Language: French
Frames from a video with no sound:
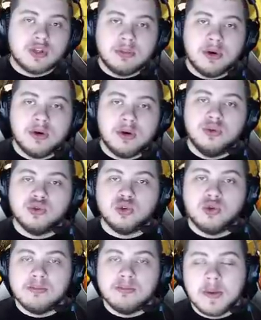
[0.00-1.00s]
qu'apporte le
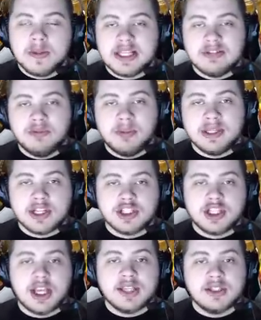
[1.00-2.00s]
donjon. Même si ça vaut pas très
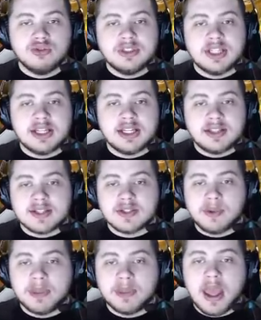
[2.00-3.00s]
cher, c'est toujours très
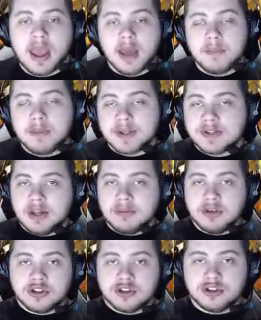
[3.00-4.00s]
intéressant.
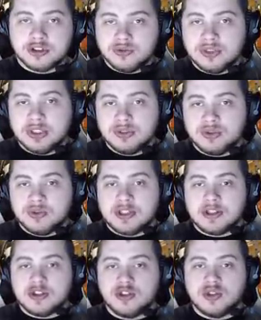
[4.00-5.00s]
Personnellement, je vous dis tout de suite,